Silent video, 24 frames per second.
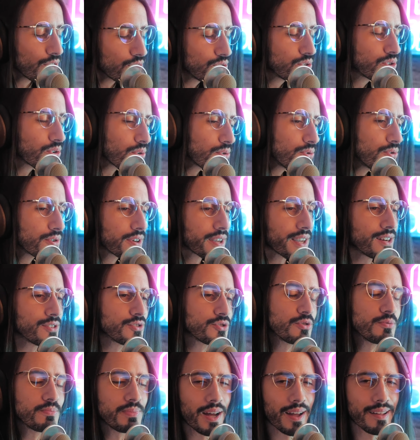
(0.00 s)
dans lequel
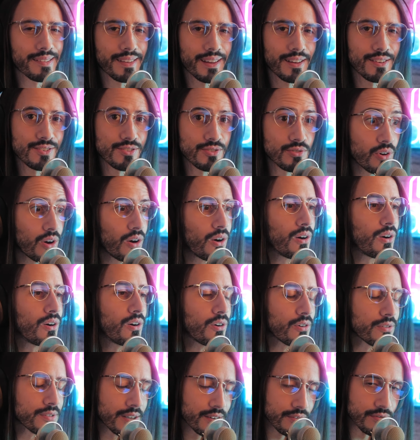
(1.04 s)
je partage
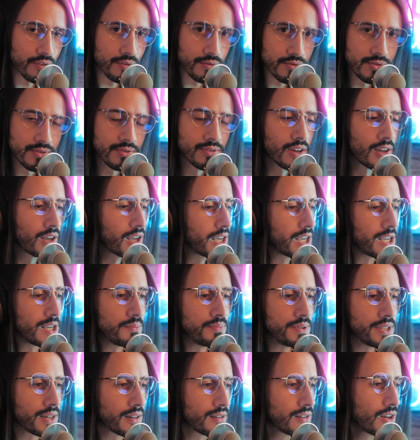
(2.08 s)
en avance, eh
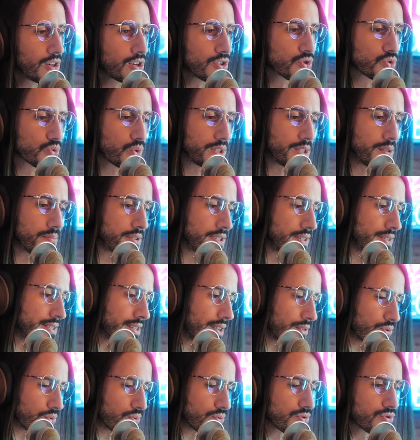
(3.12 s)
bien, soit des petites
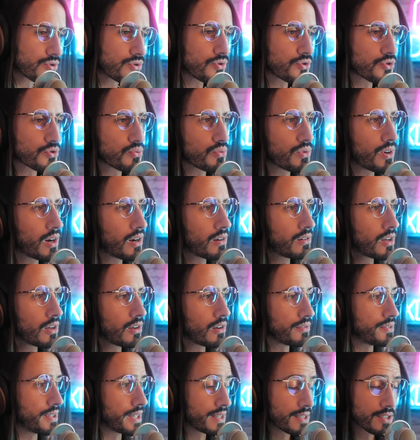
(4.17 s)
annonces, soit
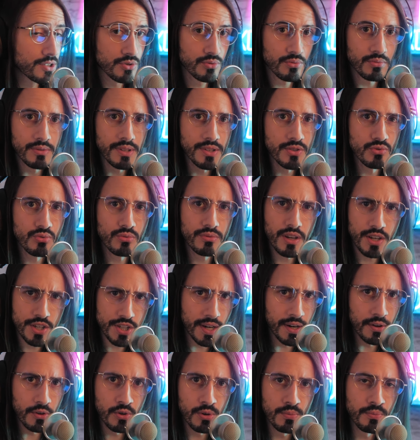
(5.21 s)
des questions, des sondages à
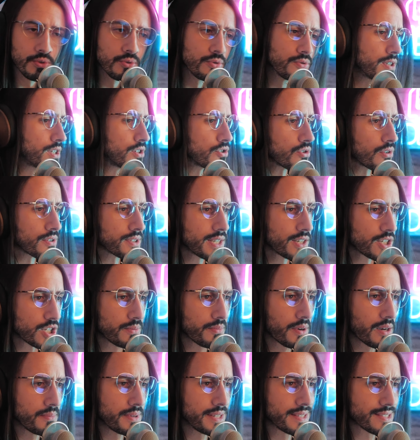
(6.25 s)
la communauté, genre tiens,
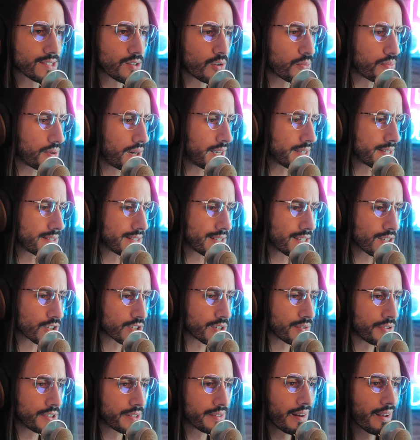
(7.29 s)
j'aimerais mettre ça en place, tiens,
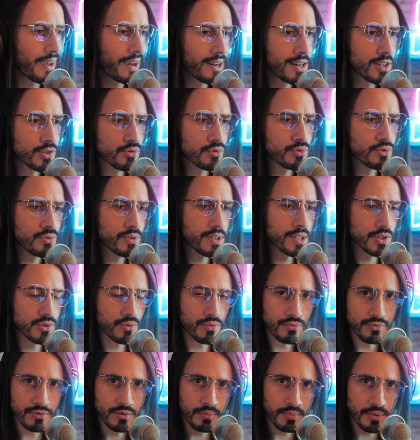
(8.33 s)
j'ai fait un réglage audio, qu'est-ce que
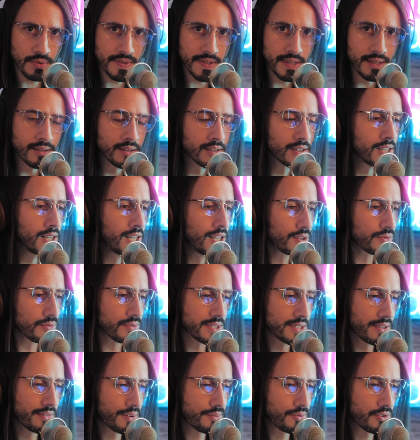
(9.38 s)
vous en pensez Donc
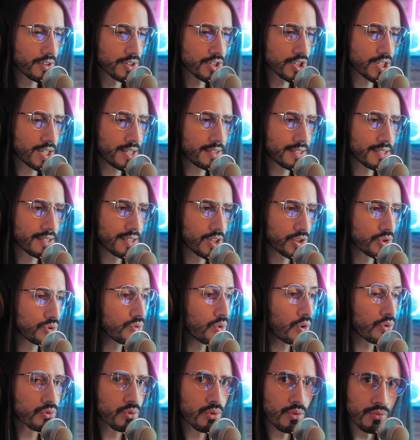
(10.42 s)
c'est vraiment un chan qui est que
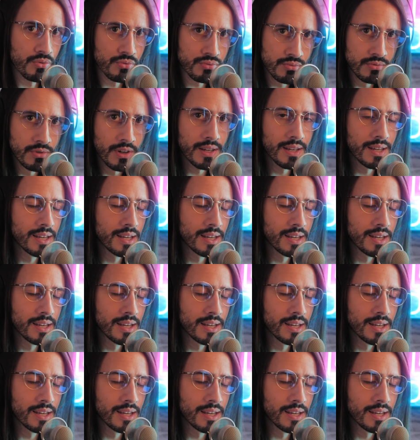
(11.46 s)
entre vous